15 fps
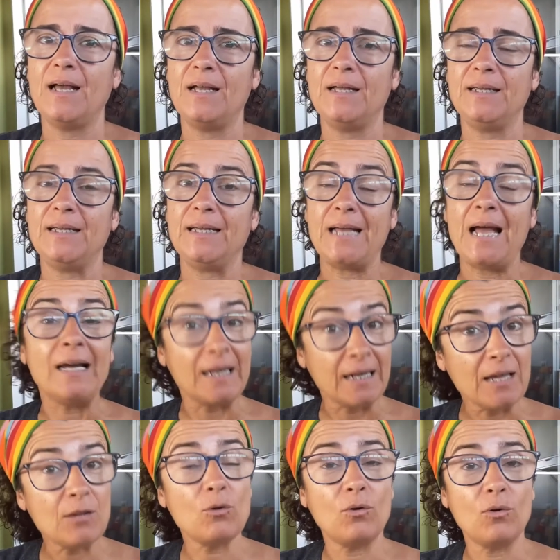eh, han
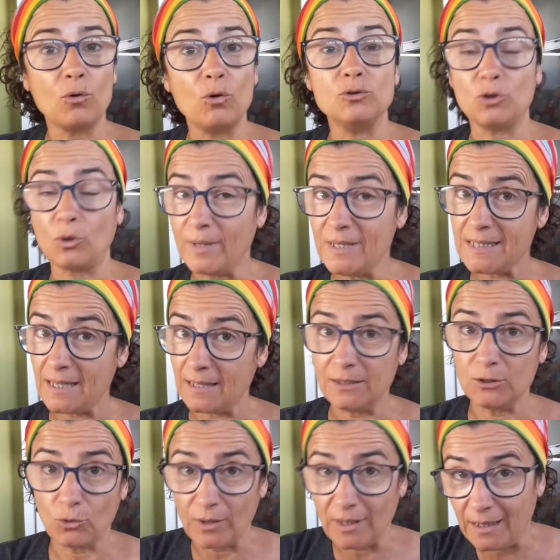creado controversia
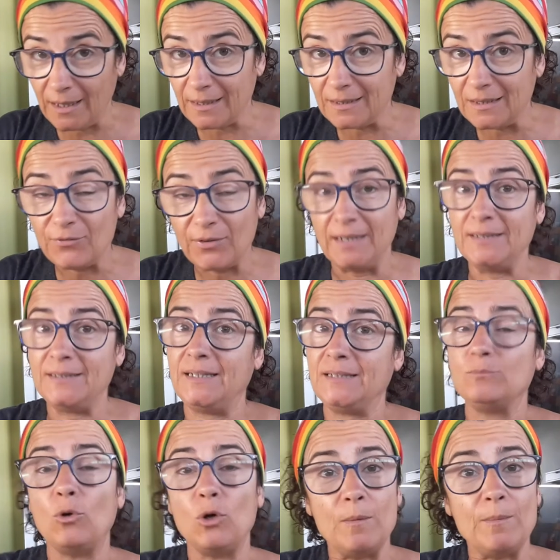dentro de diferentes
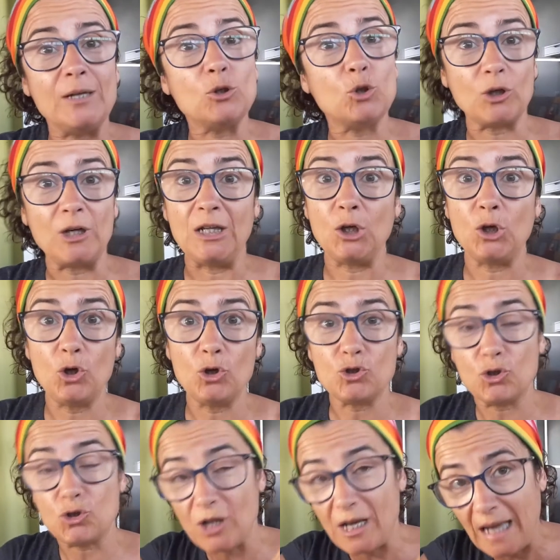movimientos
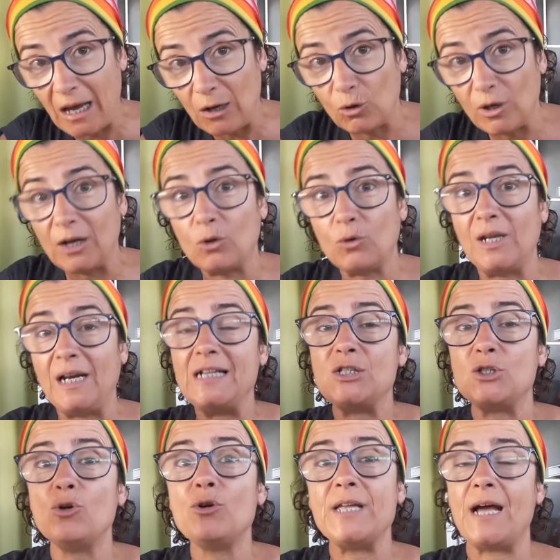religiosos a lo largo de la
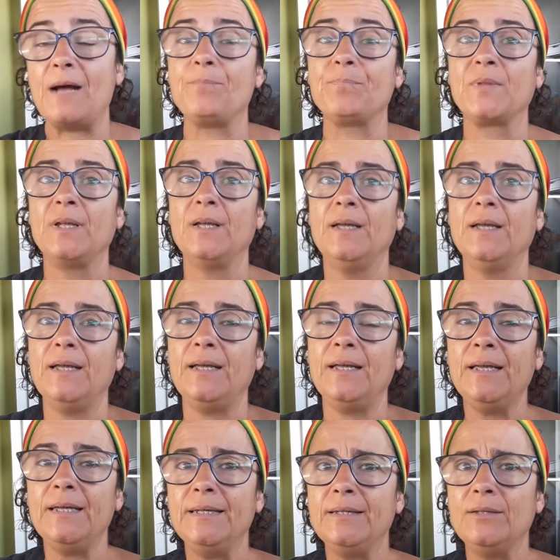historia.
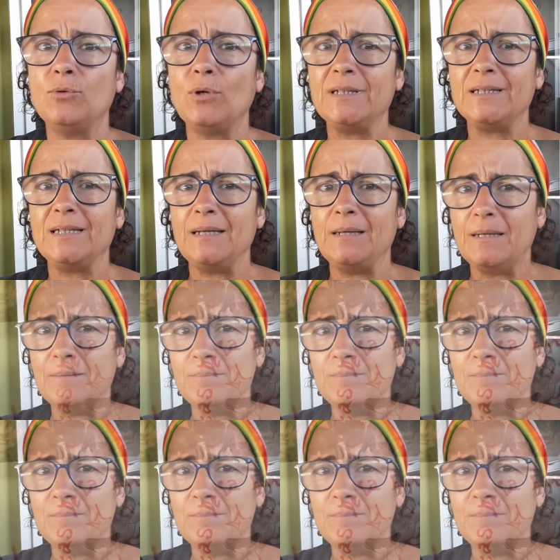¿eh? y durante